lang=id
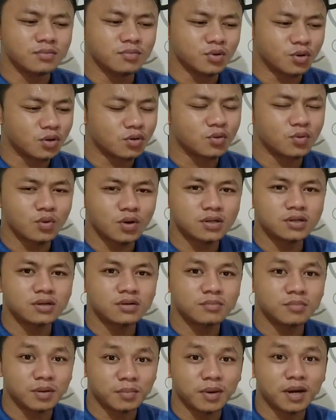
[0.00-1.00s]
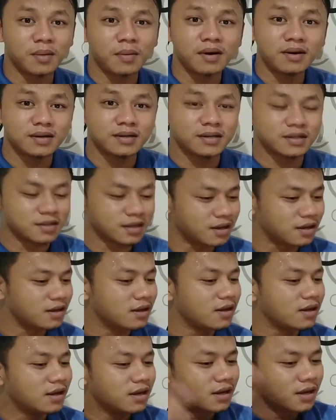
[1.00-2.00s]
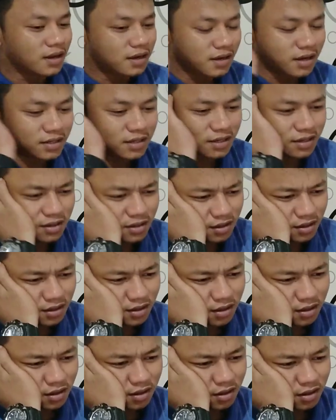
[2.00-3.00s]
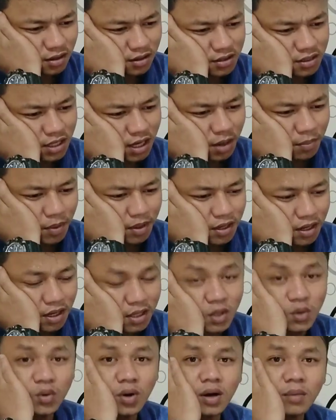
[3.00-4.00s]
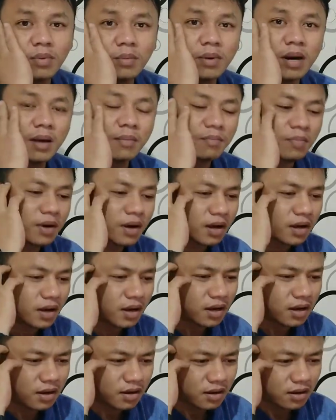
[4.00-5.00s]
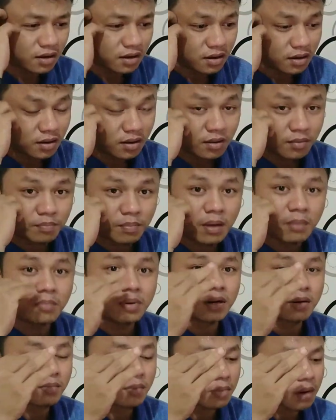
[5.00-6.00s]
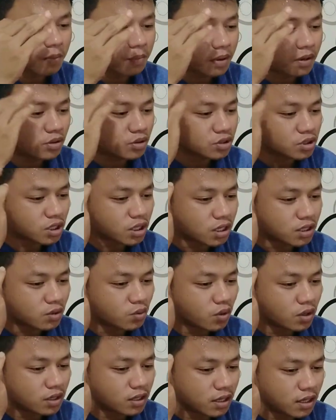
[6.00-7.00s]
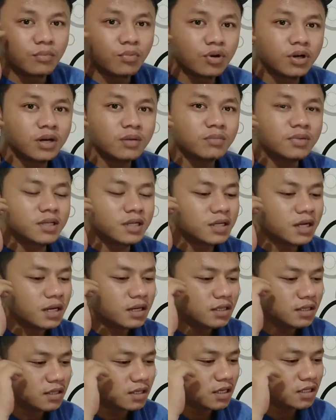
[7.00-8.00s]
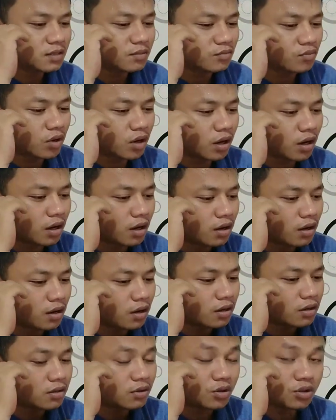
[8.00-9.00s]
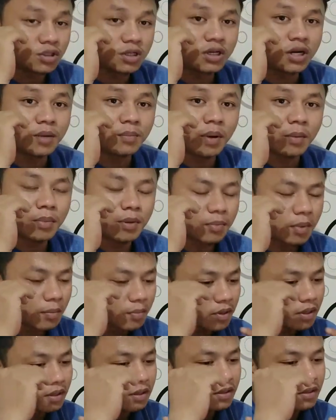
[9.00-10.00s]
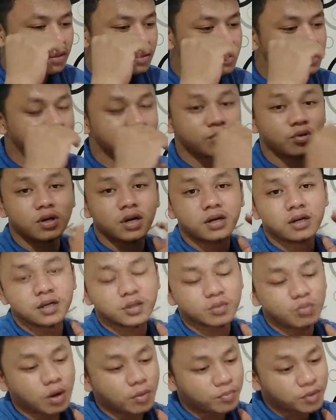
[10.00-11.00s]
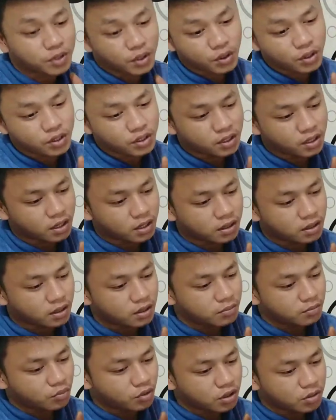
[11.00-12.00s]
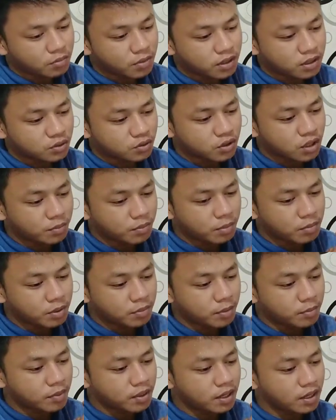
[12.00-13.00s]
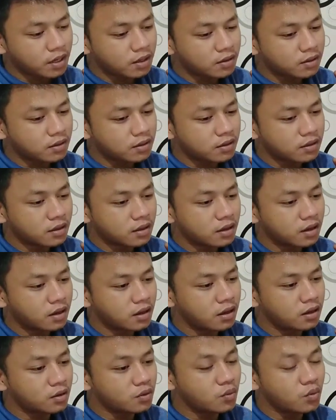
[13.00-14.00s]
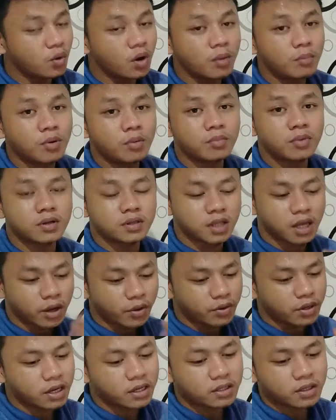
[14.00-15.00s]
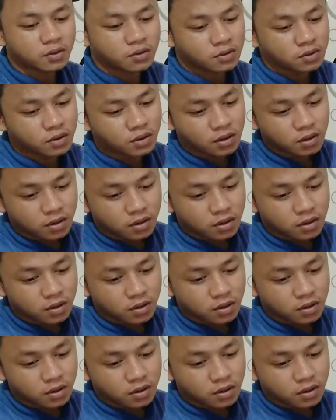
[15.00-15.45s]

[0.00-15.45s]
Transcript: menurut gua sih berbeda banget gitu ya. Nah jadi uh, setelah pandangan gue beberapa uh, pabrik, beberapa industri yang gue lihat, mungkin bisa jadi tidak semua uh, industri dan pabrik-pabrik disebutkan di sebuah video ini ya. Mungkin banyak juga pabrik-pabrik yang uh, gue belum ketahui atau